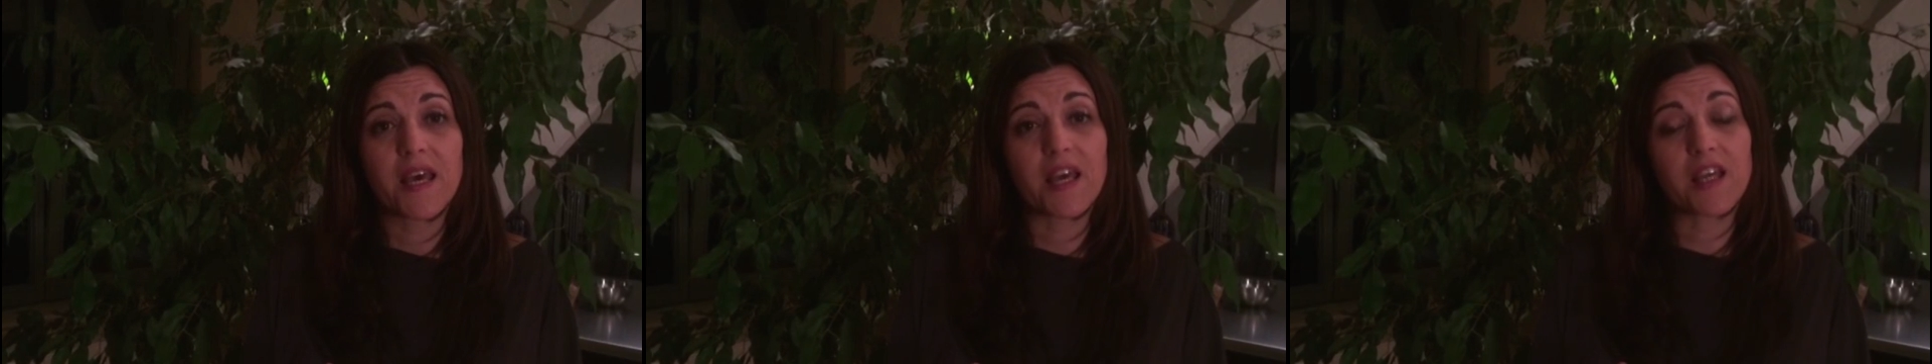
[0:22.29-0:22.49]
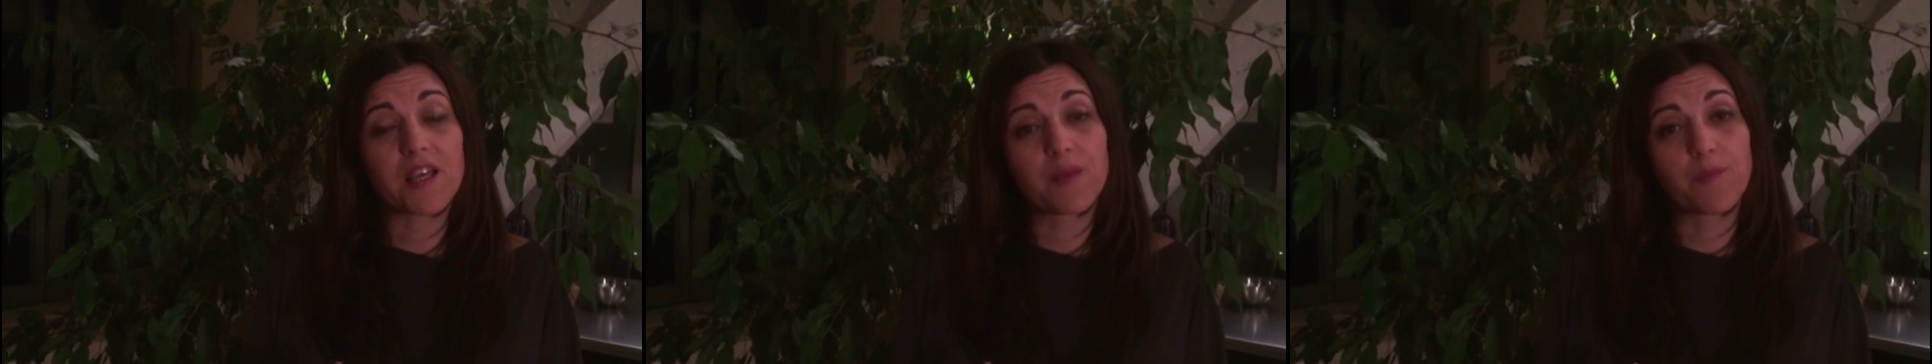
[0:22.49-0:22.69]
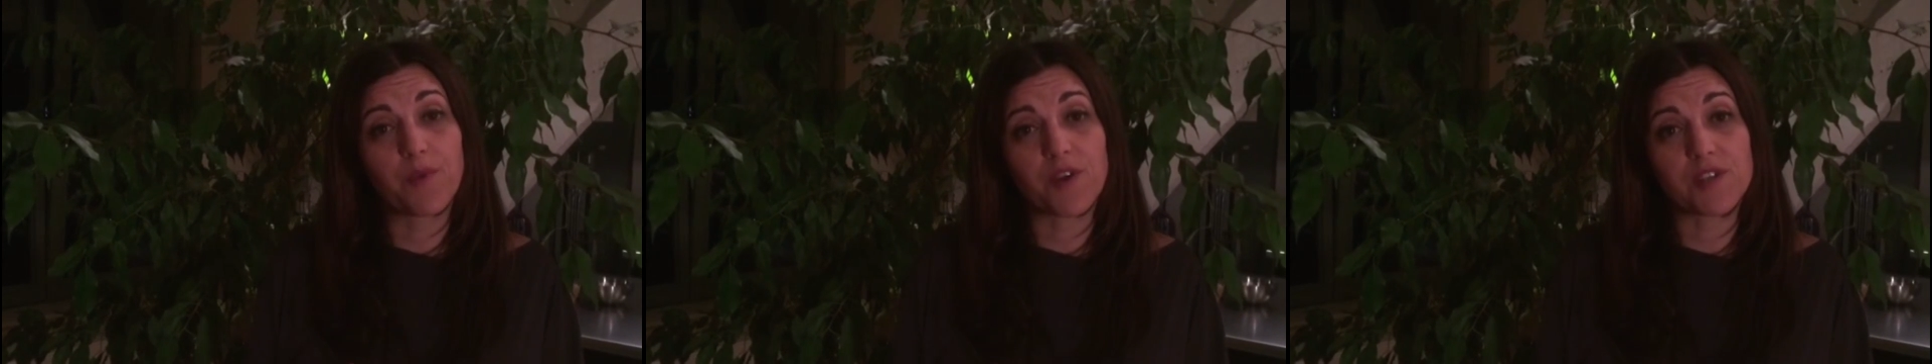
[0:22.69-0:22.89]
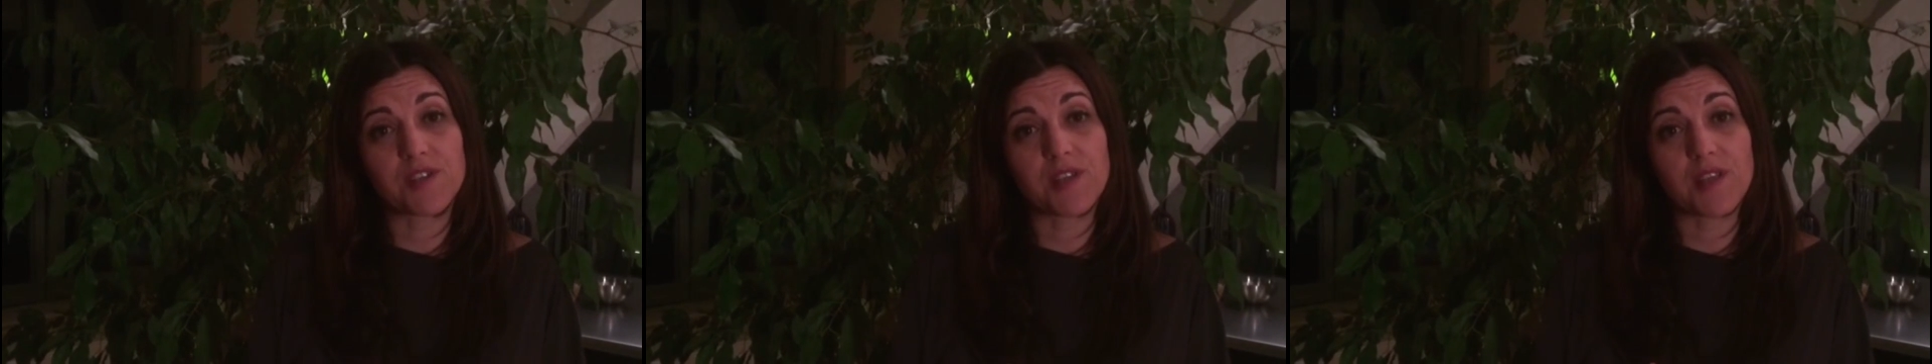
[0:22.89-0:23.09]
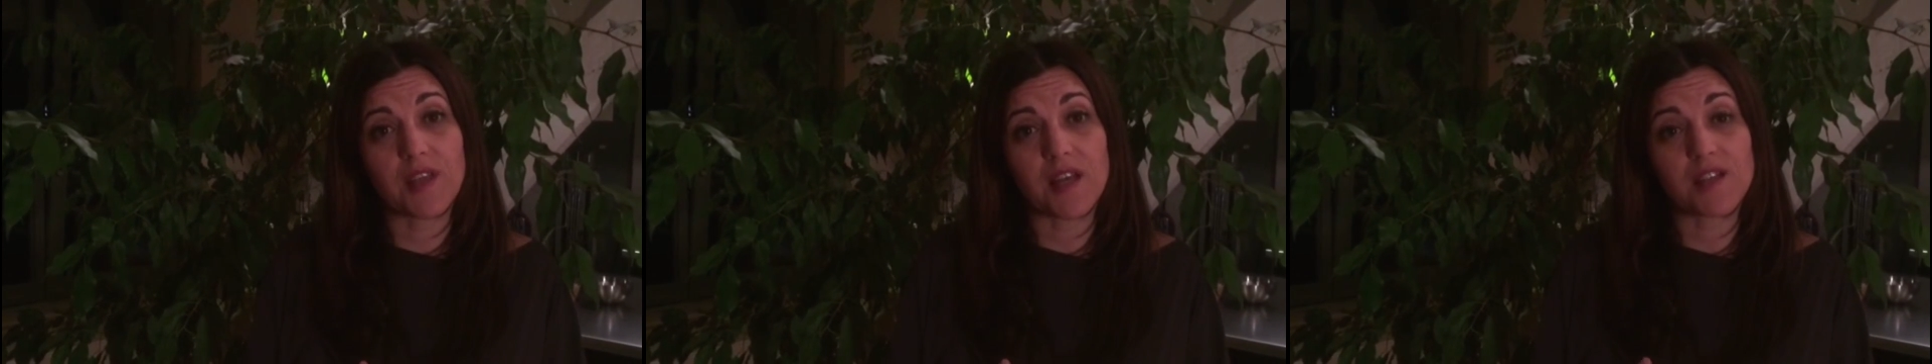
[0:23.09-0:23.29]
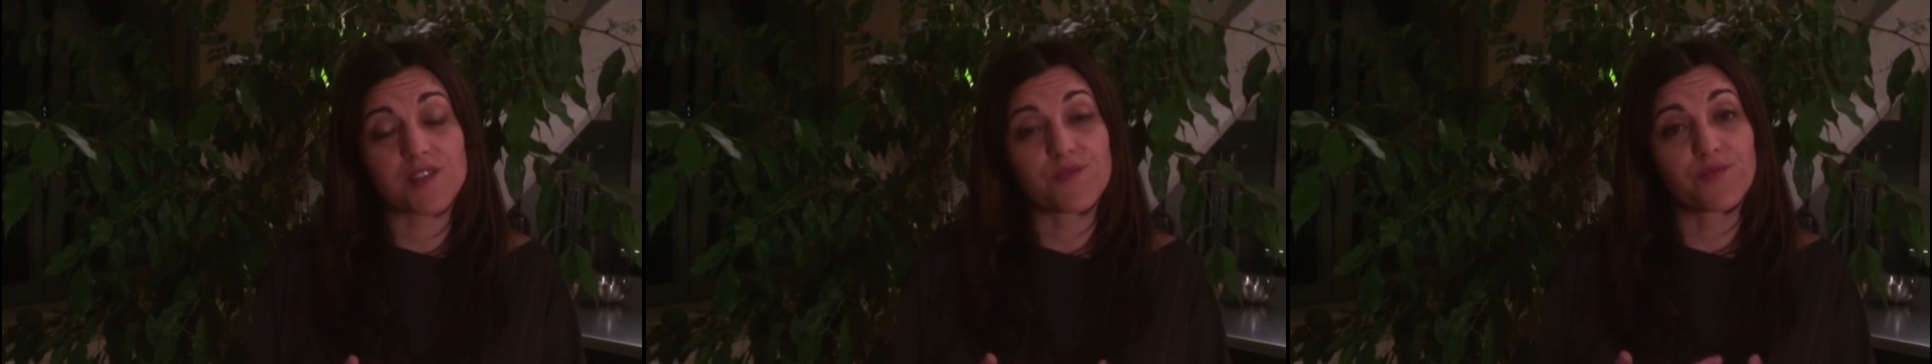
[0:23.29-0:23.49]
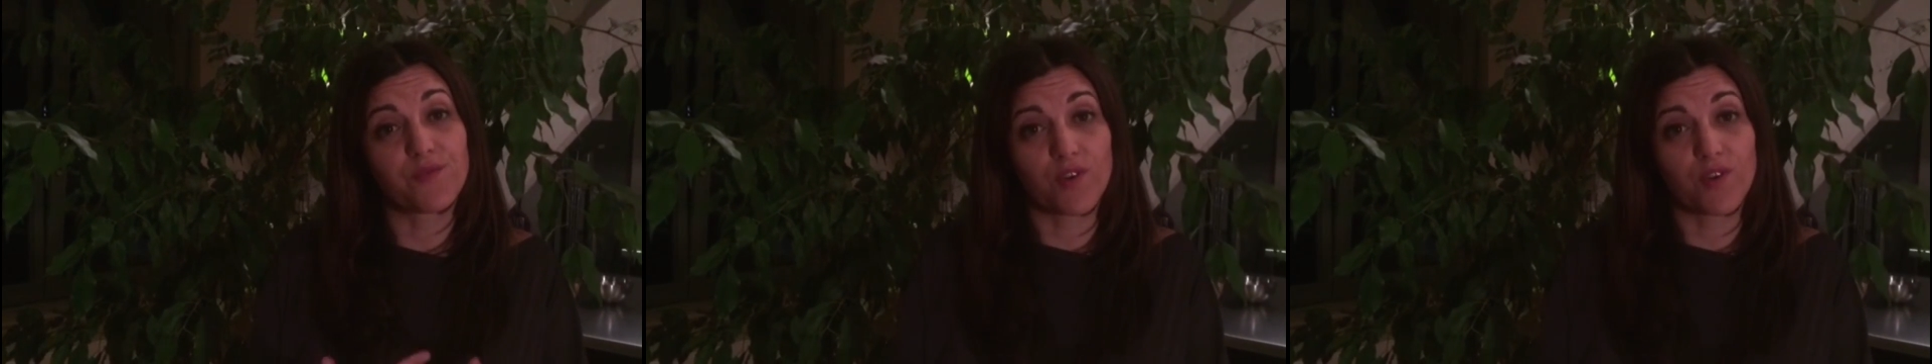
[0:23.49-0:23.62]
em que possa dar-se